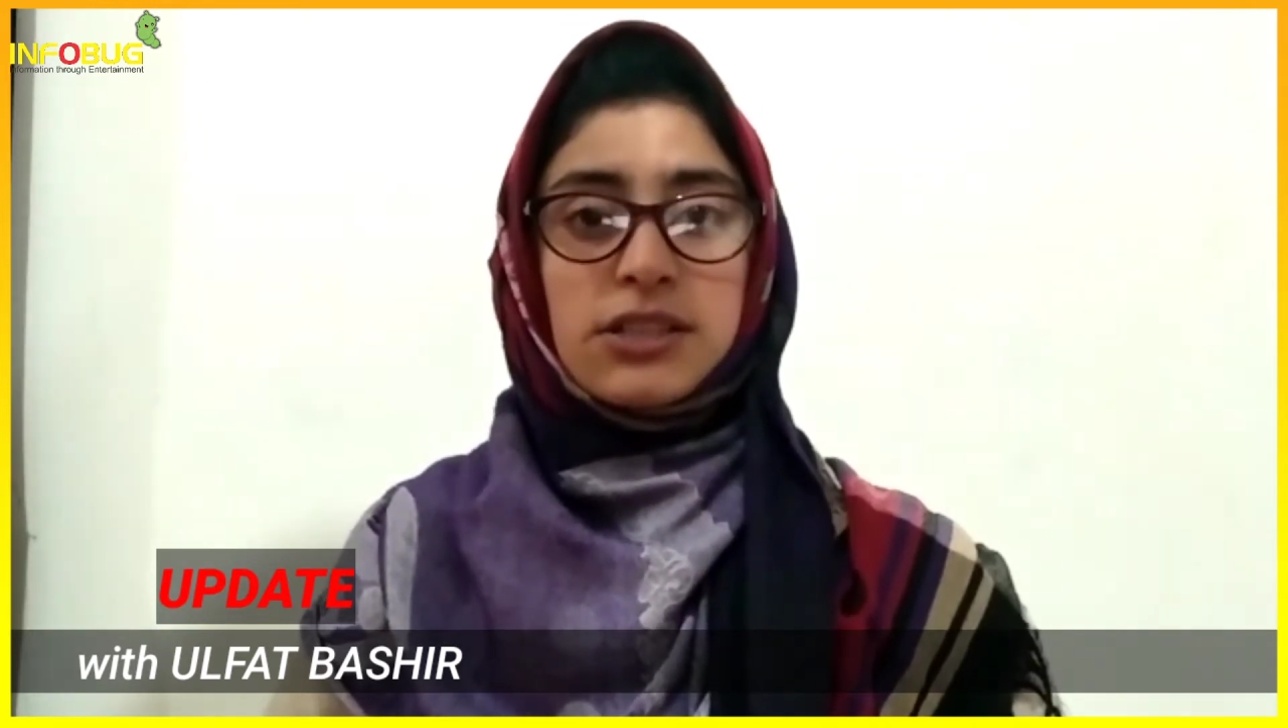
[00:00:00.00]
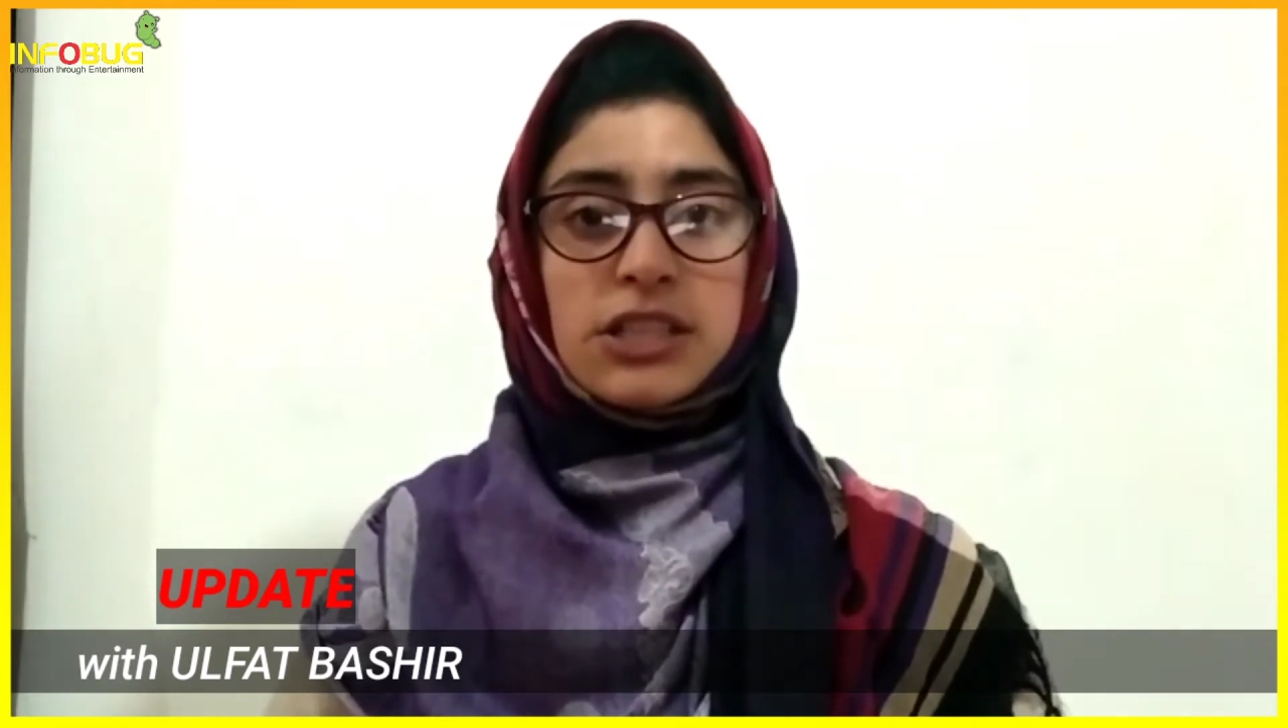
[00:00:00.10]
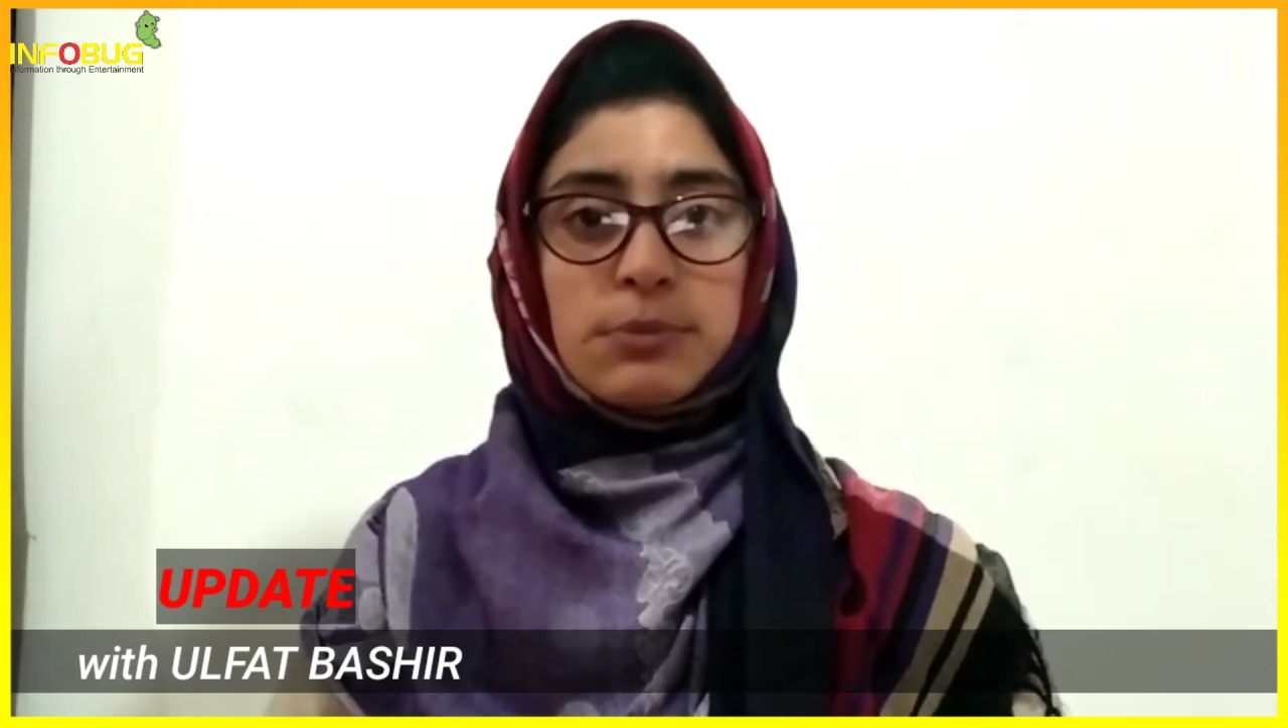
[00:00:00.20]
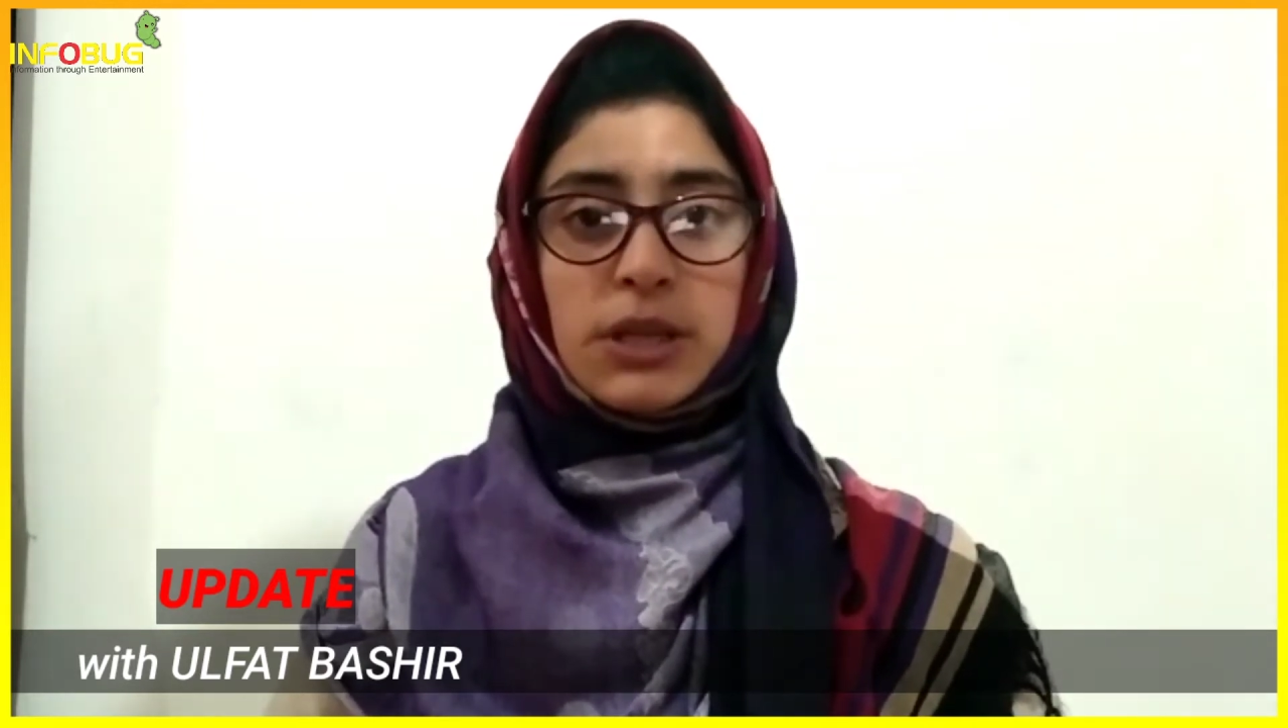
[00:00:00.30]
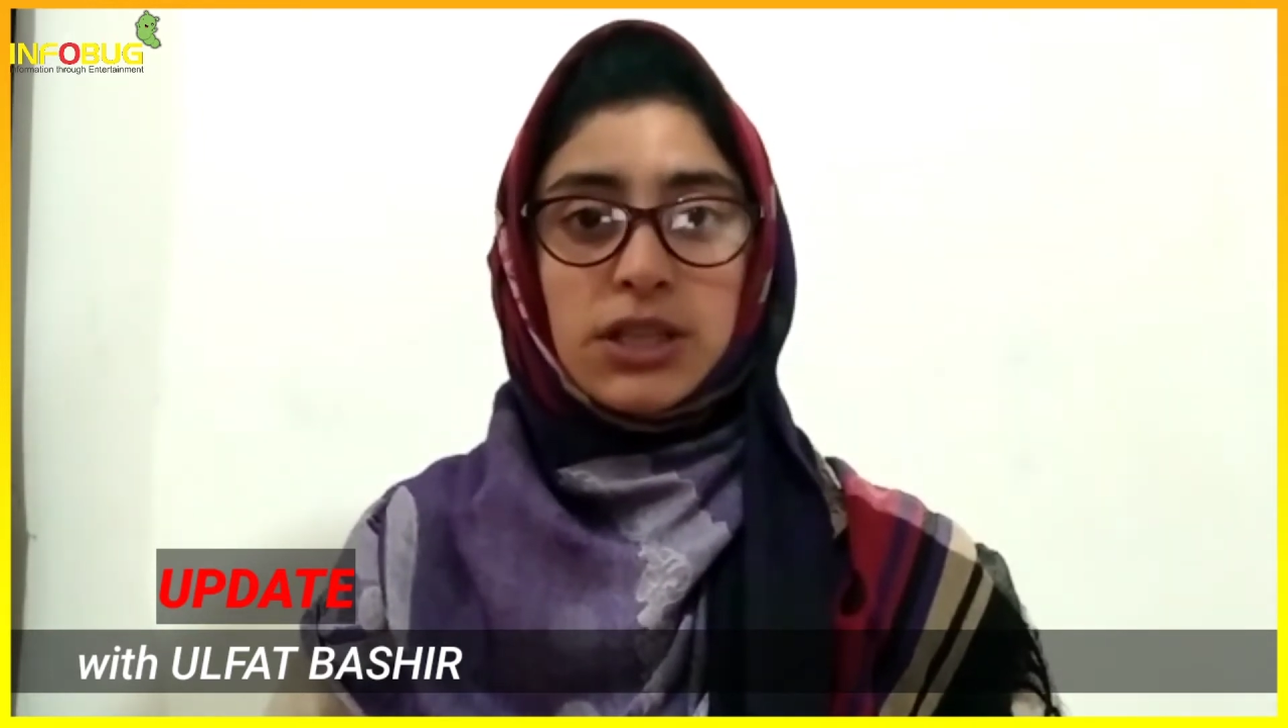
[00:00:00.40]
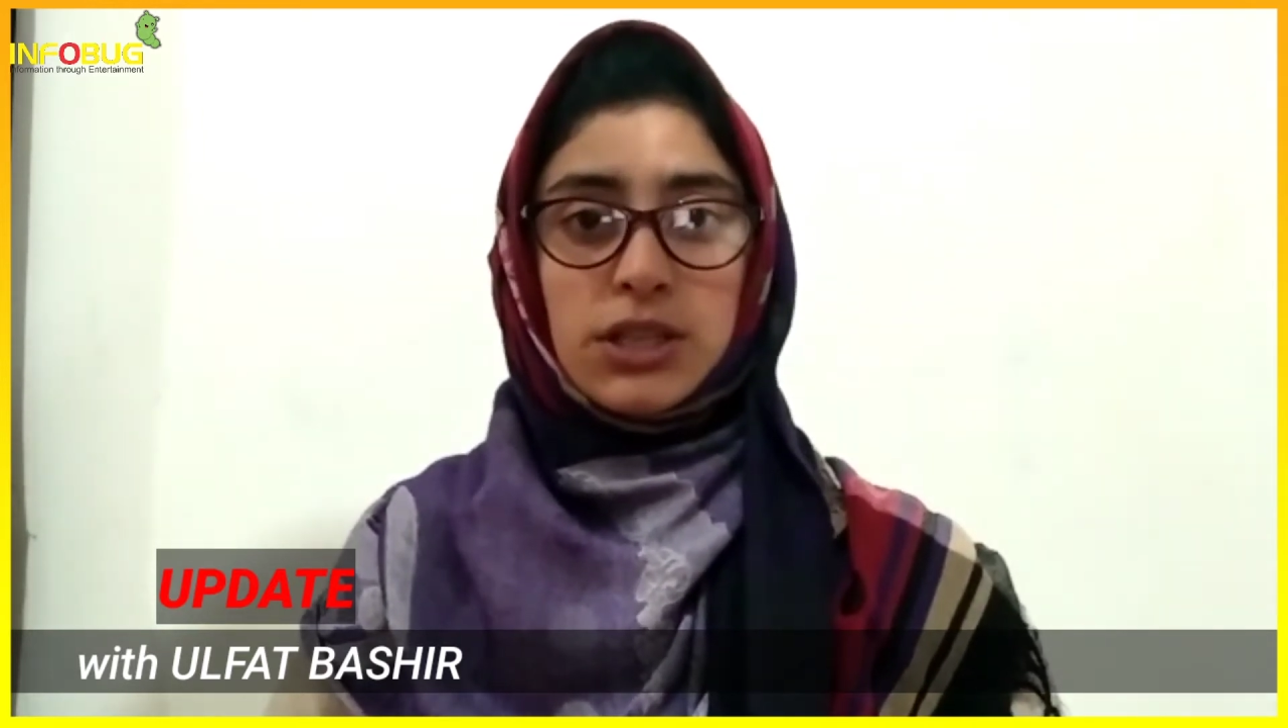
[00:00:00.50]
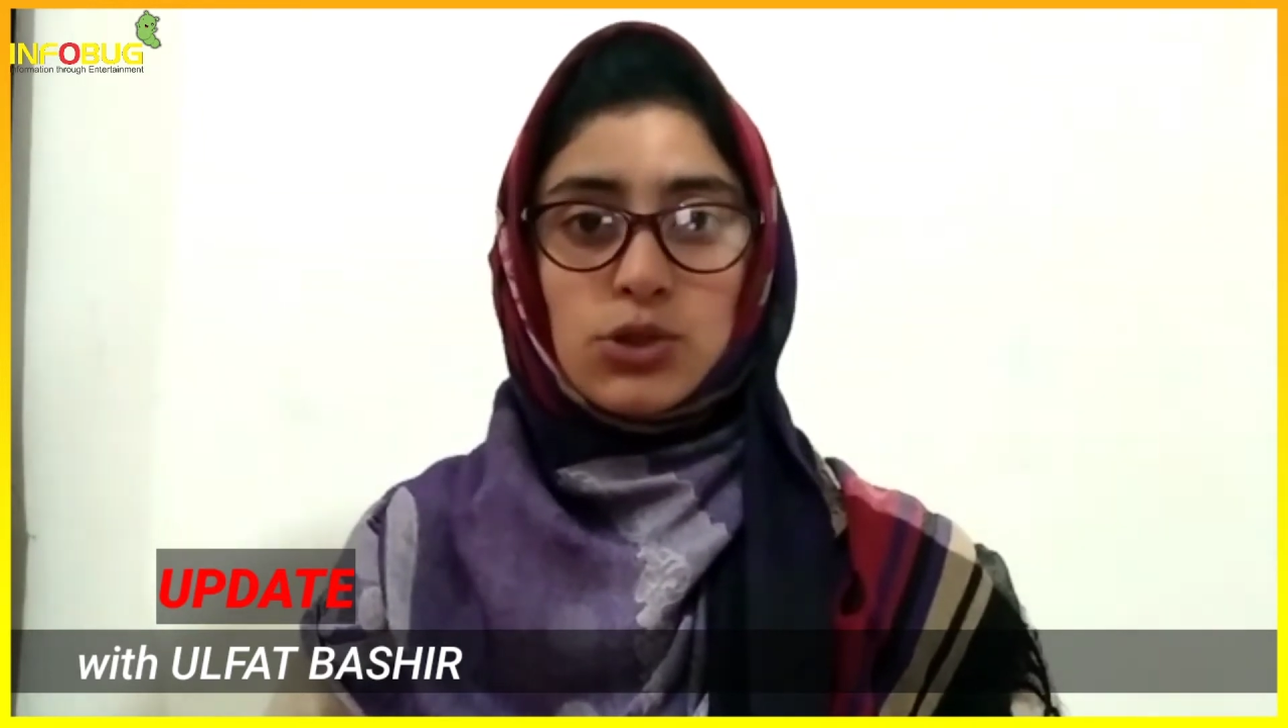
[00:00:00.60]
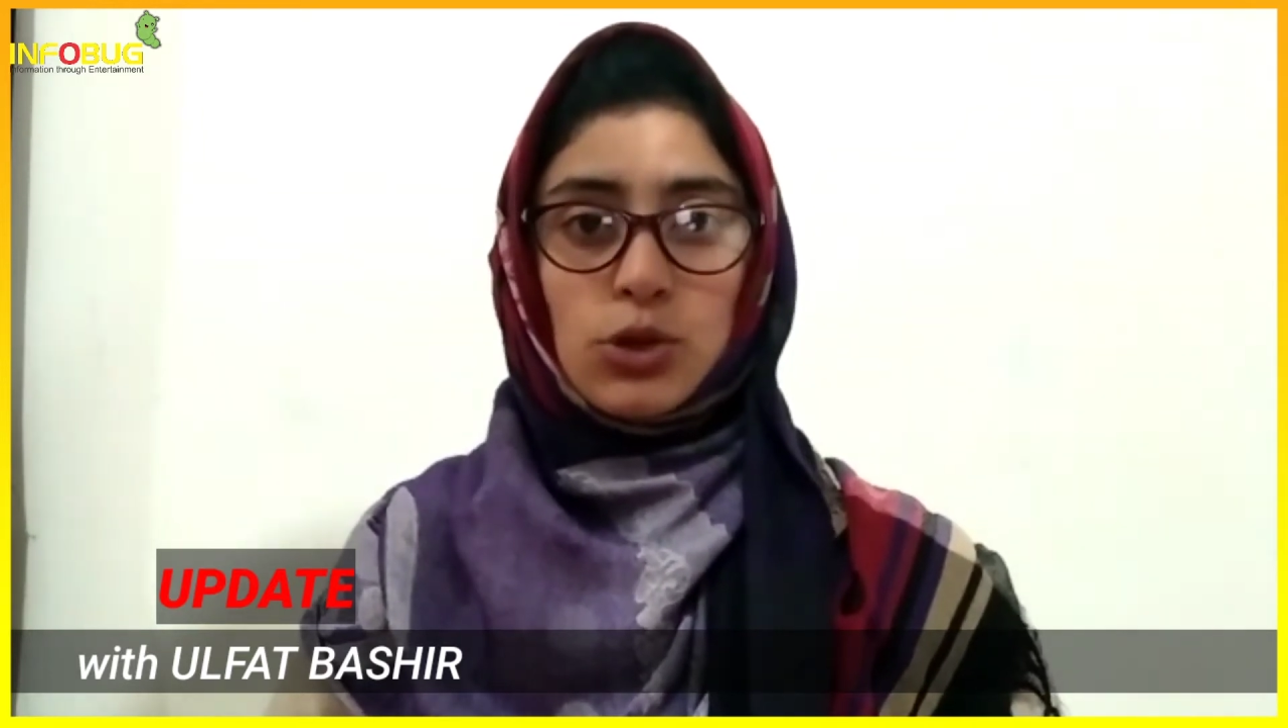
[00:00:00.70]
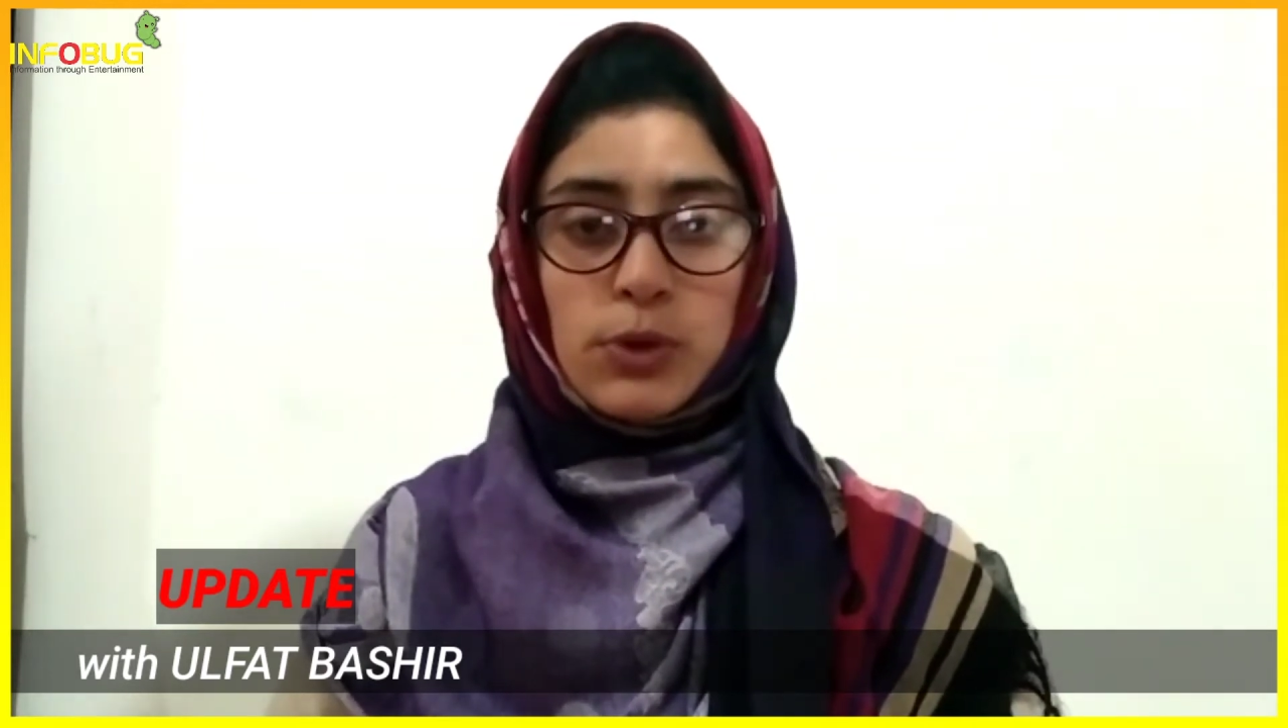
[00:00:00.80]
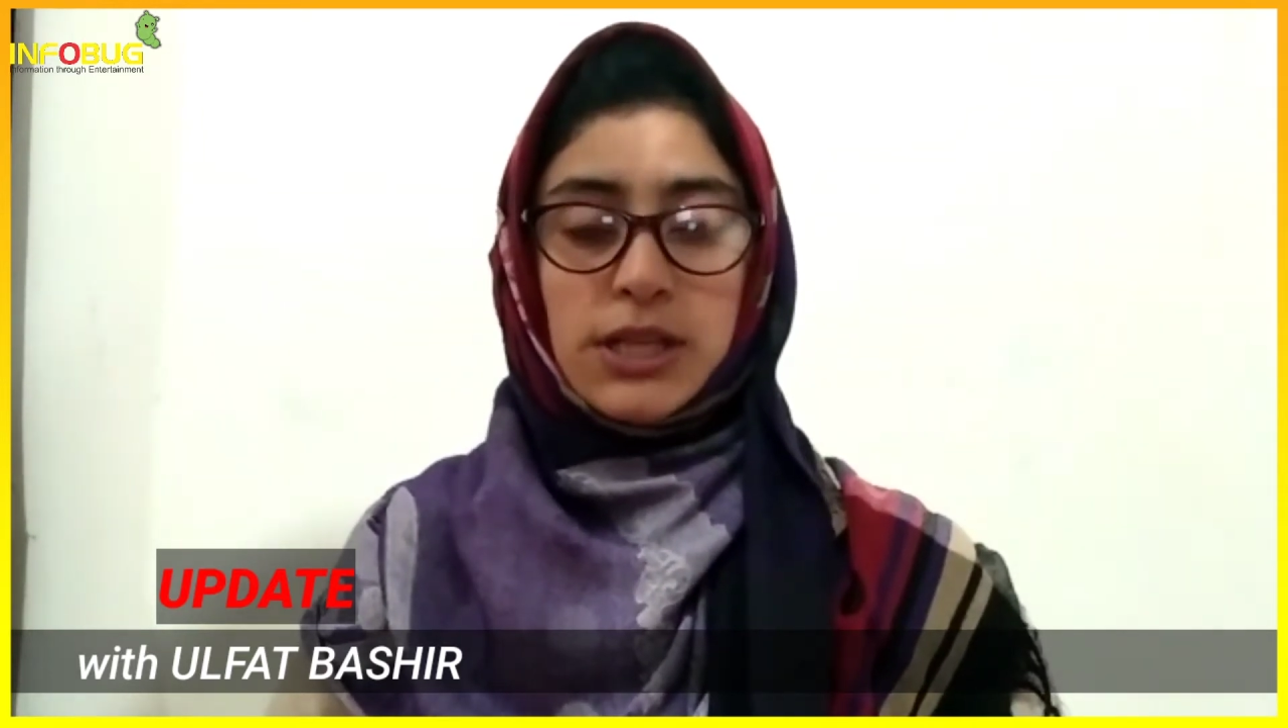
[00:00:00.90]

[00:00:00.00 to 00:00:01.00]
जिसमें 300